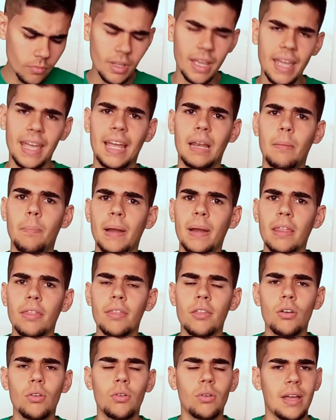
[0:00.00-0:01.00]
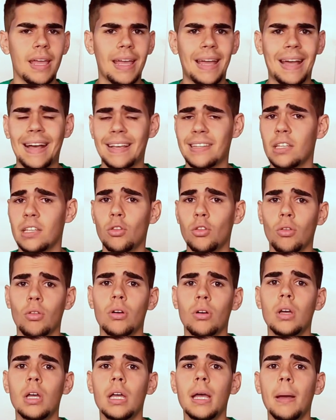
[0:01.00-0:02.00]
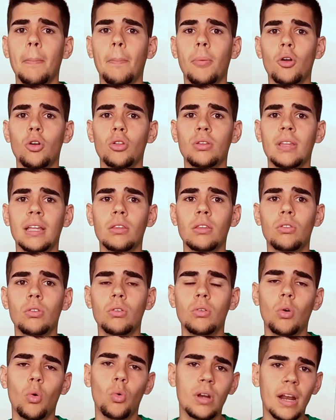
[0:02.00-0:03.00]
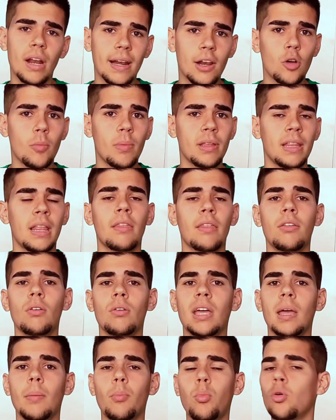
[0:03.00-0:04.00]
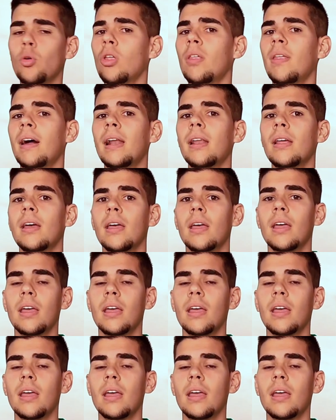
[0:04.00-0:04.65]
en el precio, en casi todo. Por lo tanto, una recomendación que puedo dar